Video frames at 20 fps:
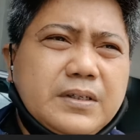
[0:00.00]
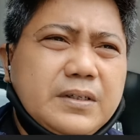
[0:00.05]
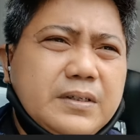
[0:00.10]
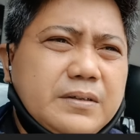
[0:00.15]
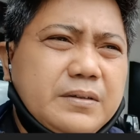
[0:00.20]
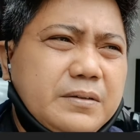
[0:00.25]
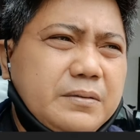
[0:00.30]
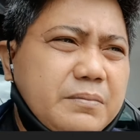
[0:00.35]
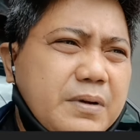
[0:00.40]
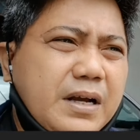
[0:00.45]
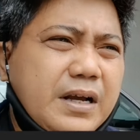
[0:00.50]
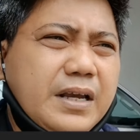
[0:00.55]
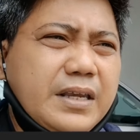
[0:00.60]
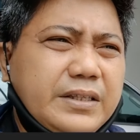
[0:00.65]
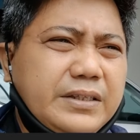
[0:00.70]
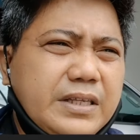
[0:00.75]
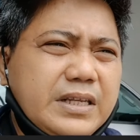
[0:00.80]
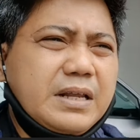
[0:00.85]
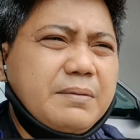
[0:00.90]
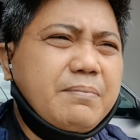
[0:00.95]
may mga hindi
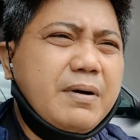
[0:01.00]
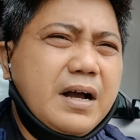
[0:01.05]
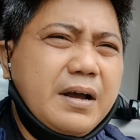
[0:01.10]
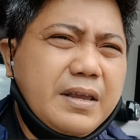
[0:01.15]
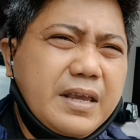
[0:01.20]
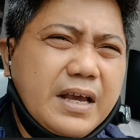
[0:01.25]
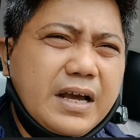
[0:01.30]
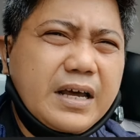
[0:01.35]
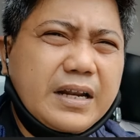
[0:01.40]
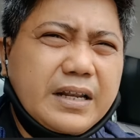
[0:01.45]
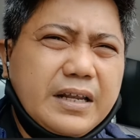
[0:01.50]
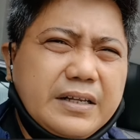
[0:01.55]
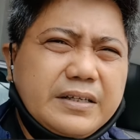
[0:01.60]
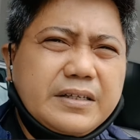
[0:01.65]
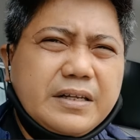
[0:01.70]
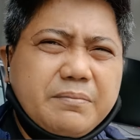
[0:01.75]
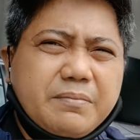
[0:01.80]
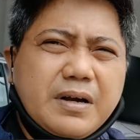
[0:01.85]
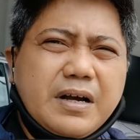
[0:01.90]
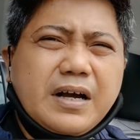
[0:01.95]
nabayaran ng
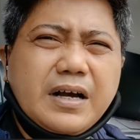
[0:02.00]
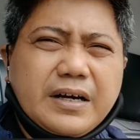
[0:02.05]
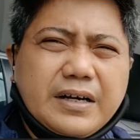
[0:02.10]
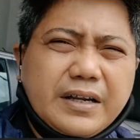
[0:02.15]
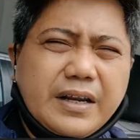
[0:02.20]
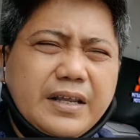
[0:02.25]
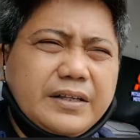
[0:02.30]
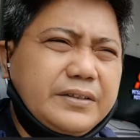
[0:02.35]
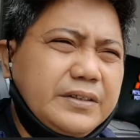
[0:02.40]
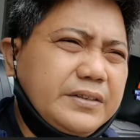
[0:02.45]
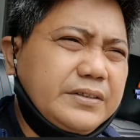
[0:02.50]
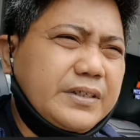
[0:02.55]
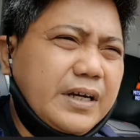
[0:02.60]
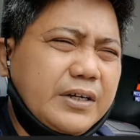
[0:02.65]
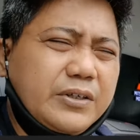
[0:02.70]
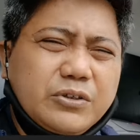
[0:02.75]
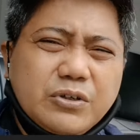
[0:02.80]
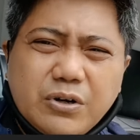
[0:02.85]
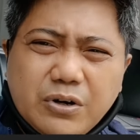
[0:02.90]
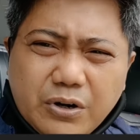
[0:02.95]
mga credit card
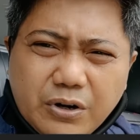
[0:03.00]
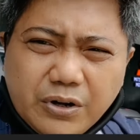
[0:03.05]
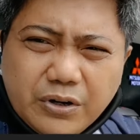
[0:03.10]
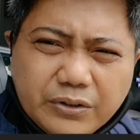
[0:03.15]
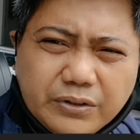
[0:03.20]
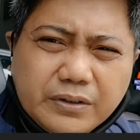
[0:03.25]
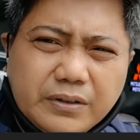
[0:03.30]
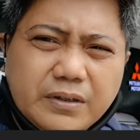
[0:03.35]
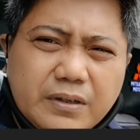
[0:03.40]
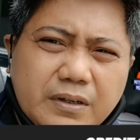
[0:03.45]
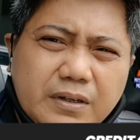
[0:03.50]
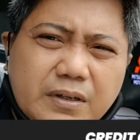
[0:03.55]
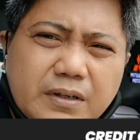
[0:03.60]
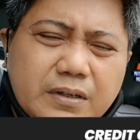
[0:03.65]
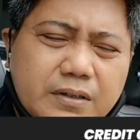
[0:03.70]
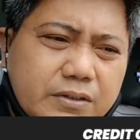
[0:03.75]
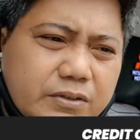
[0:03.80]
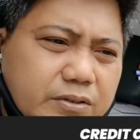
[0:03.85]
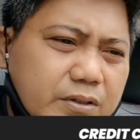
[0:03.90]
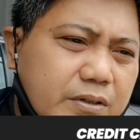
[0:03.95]
noon.
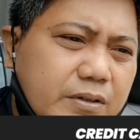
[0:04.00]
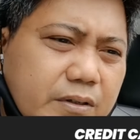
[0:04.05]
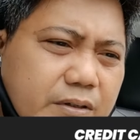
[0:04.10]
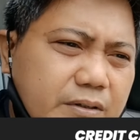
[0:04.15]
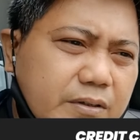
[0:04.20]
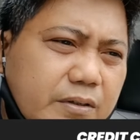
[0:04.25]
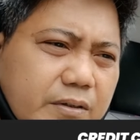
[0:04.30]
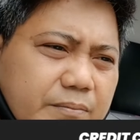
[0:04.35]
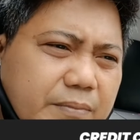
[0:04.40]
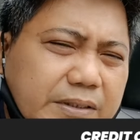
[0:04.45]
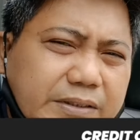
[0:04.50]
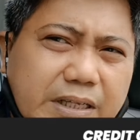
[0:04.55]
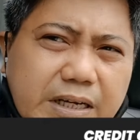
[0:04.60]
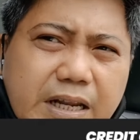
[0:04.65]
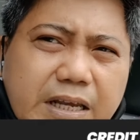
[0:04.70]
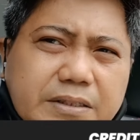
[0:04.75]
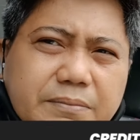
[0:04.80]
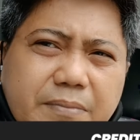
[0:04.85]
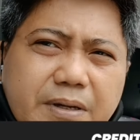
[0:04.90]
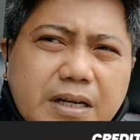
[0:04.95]
So madalas
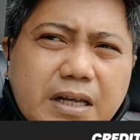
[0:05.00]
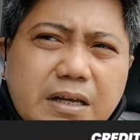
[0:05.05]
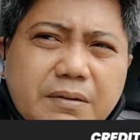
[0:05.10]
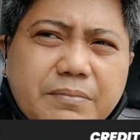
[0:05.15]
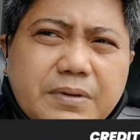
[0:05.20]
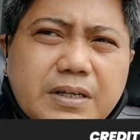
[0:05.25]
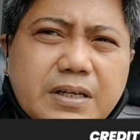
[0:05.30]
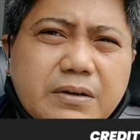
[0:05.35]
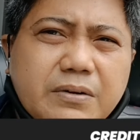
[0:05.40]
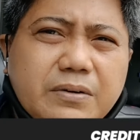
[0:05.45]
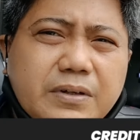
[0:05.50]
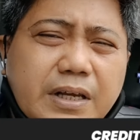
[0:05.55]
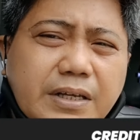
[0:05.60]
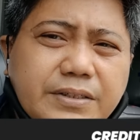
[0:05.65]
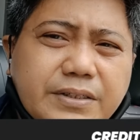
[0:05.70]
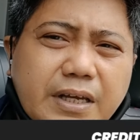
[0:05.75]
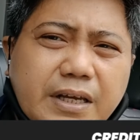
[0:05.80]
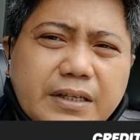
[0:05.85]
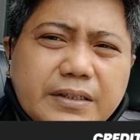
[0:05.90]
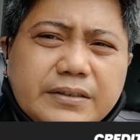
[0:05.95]
marami na hong
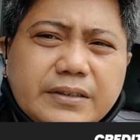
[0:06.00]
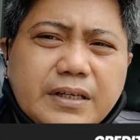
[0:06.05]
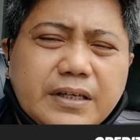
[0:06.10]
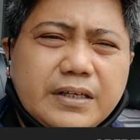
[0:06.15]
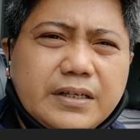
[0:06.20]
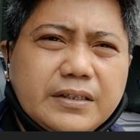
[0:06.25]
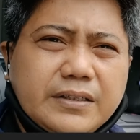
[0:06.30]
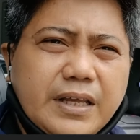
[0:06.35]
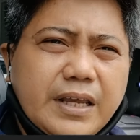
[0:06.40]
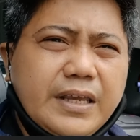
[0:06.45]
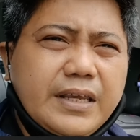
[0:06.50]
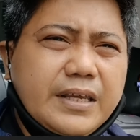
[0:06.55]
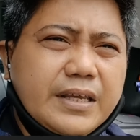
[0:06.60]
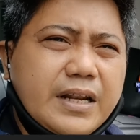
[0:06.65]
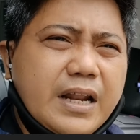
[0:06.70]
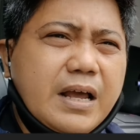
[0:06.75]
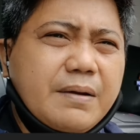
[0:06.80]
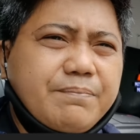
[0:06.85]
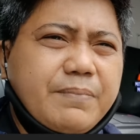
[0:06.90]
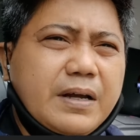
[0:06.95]
ganyan na uh,
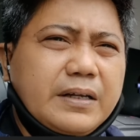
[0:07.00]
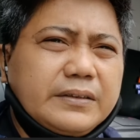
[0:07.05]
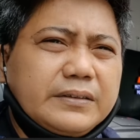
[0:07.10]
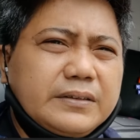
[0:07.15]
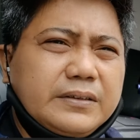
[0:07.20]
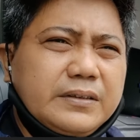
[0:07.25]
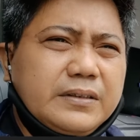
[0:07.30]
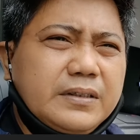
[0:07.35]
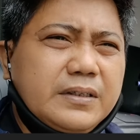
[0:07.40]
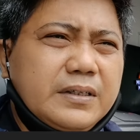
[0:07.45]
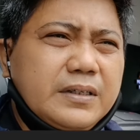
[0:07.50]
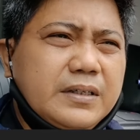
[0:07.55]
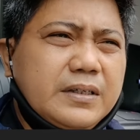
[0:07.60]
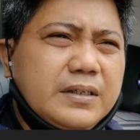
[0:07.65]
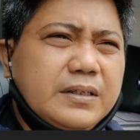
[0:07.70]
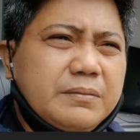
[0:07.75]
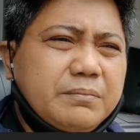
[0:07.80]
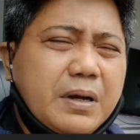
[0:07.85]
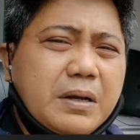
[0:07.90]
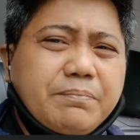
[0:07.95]
nahihirapan
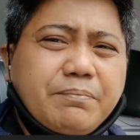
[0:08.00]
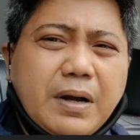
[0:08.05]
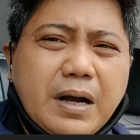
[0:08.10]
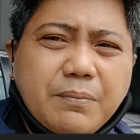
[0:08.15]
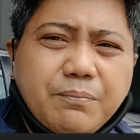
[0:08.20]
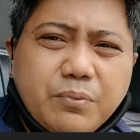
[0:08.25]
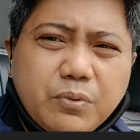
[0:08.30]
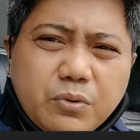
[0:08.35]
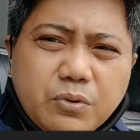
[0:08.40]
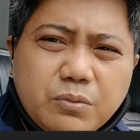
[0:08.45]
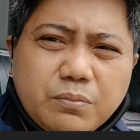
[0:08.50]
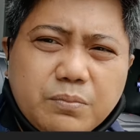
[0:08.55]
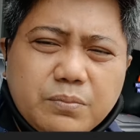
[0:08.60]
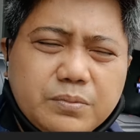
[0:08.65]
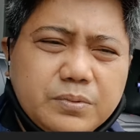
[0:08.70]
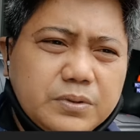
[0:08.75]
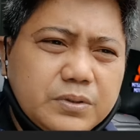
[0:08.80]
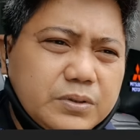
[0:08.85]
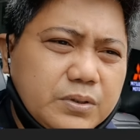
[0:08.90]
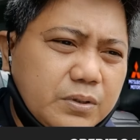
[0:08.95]
magpa-approve.
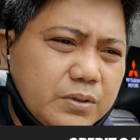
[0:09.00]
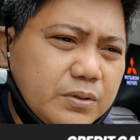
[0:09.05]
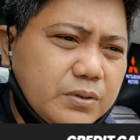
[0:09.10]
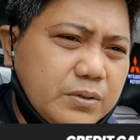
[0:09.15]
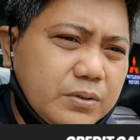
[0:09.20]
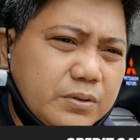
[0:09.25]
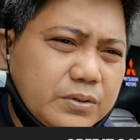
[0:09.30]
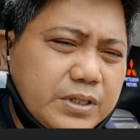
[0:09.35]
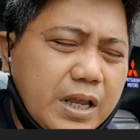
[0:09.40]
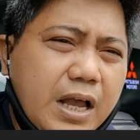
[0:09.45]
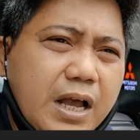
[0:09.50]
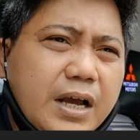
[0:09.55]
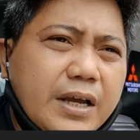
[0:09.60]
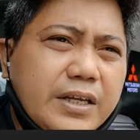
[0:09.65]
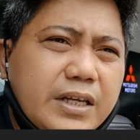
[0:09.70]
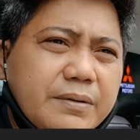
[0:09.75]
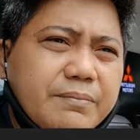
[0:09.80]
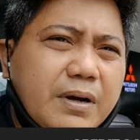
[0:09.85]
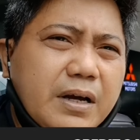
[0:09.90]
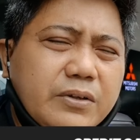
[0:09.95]
So sa akin
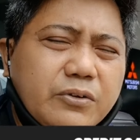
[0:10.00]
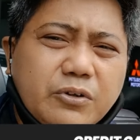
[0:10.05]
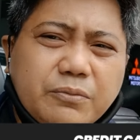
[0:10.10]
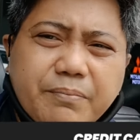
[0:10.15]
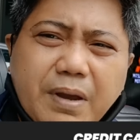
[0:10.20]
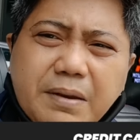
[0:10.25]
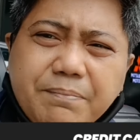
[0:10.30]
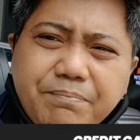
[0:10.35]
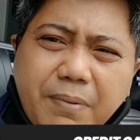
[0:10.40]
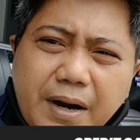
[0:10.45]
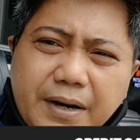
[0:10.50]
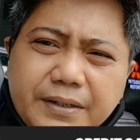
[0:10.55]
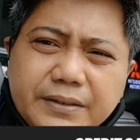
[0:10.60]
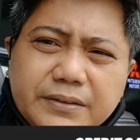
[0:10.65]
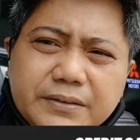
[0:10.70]
naman, on my part,